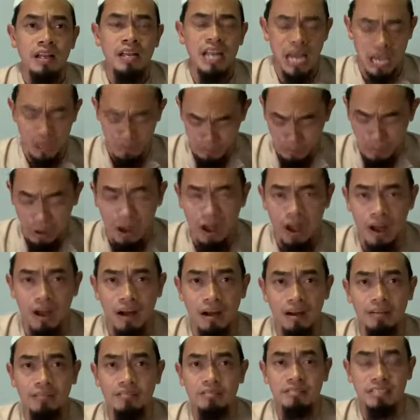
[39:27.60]
ไหนพ่อ
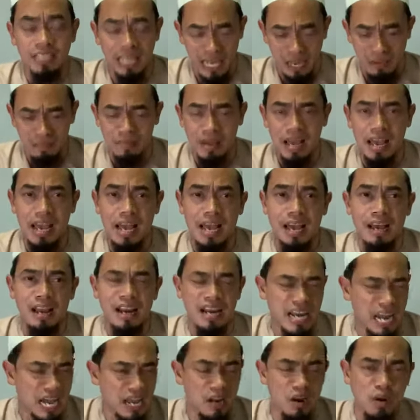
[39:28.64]
ไหนแม่
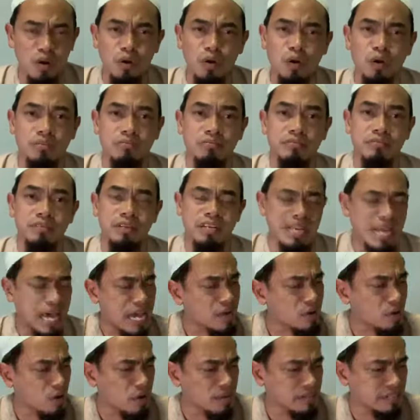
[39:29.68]
ไหนลูกไหน
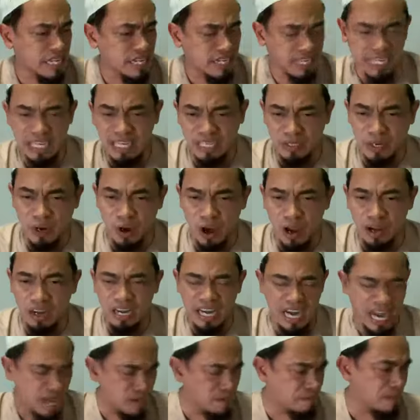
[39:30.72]
คนที่เคยกอด
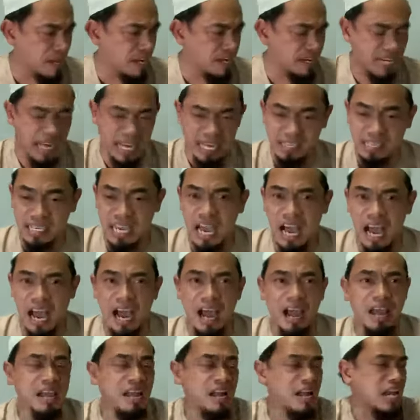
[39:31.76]
ไหนมิตรไหนสหา
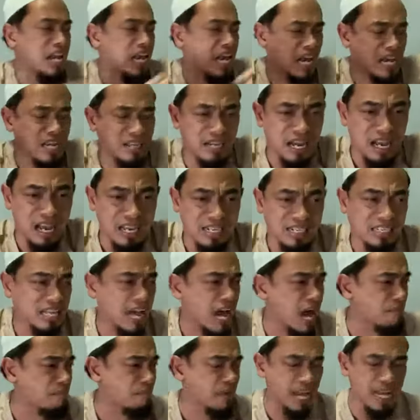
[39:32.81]
ยไหนอัส
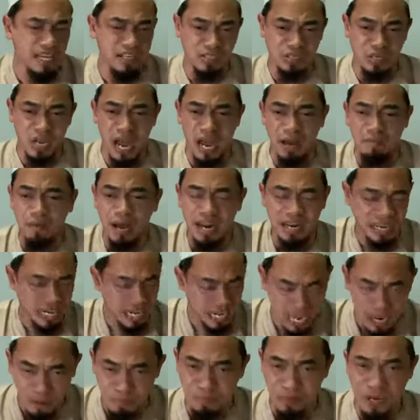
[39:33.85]
ฮาบไหนซอฮาบะห์
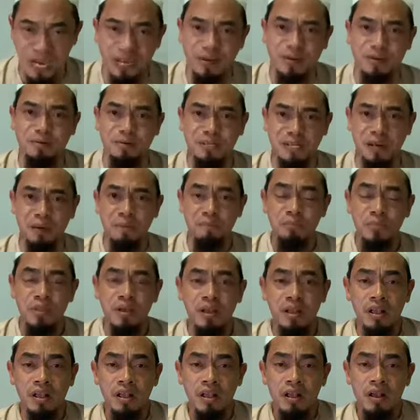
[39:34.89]
ไหนเพื่อนของฉัน
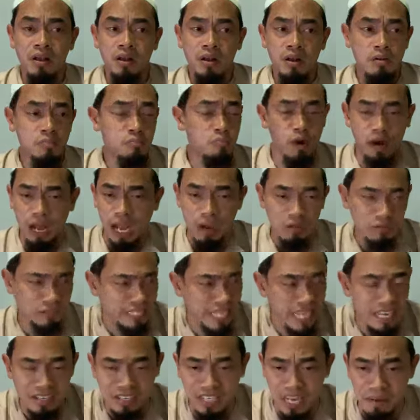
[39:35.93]
พวกเขา
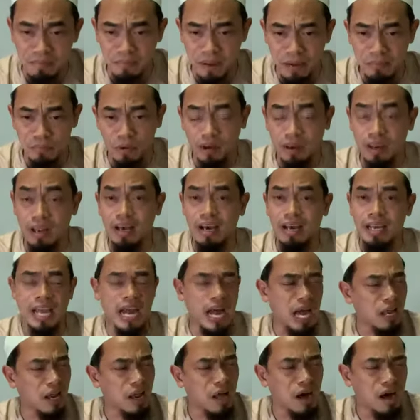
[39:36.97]
ทิ้งฉันไปหมดเลยอ
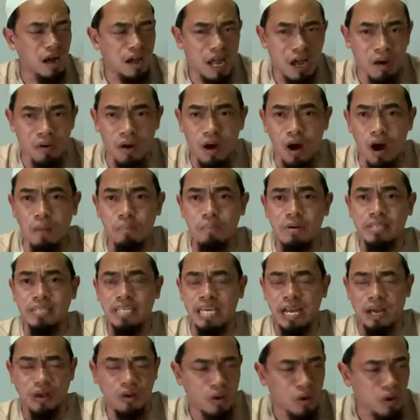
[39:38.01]
ย่าเลาะเขาออกไป
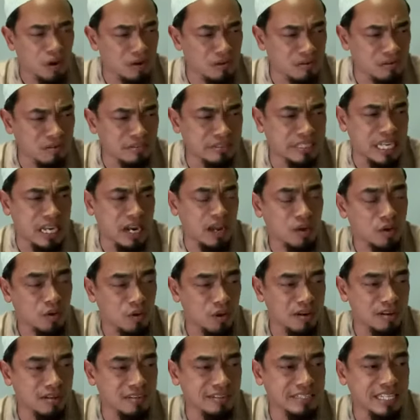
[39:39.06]
ทีละค
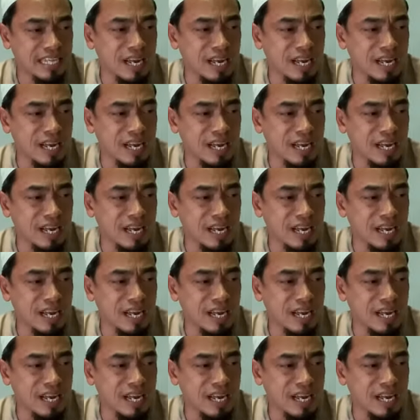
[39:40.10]
น